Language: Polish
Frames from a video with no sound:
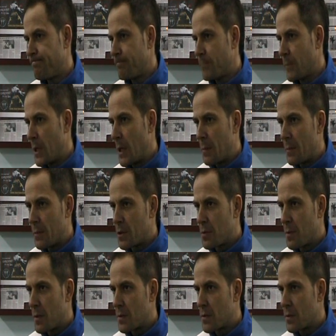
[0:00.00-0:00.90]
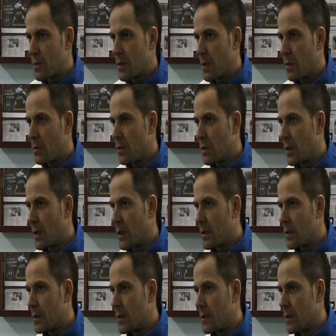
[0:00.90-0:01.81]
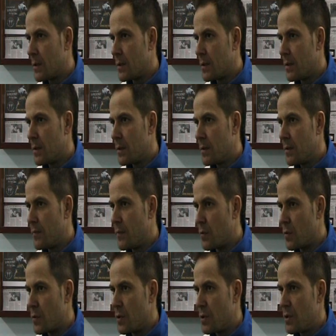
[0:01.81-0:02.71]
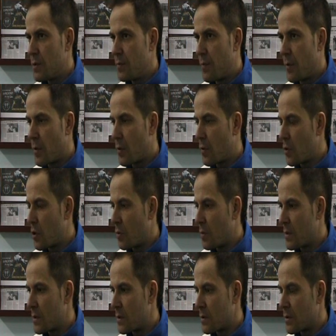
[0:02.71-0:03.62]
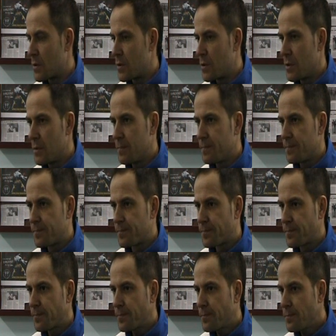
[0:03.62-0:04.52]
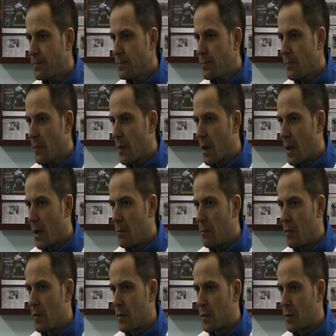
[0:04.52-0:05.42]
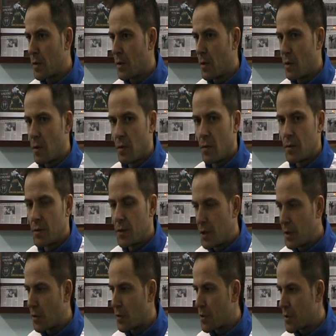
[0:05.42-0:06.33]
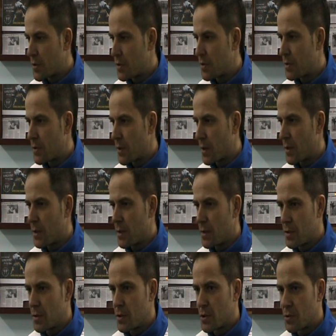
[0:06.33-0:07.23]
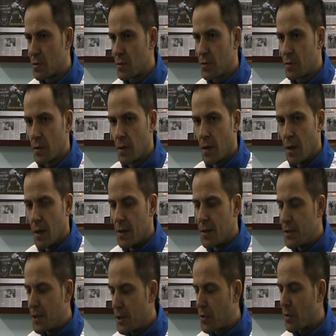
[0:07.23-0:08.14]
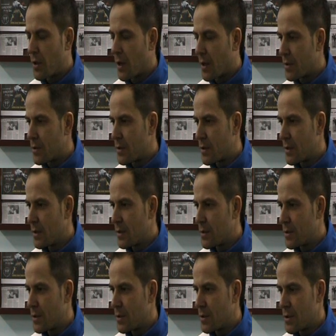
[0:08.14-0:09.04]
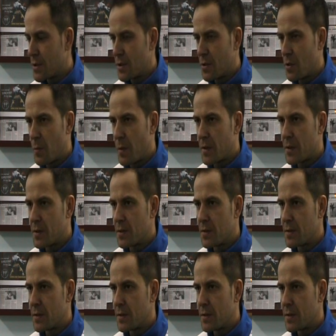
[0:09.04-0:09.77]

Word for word: ja bym też bardzo chciał do tej kadry wrócić po roku nieobecności. Mówię tutaj o stricto, takiej stricto kadrze, gdzie, gdzie chłopacy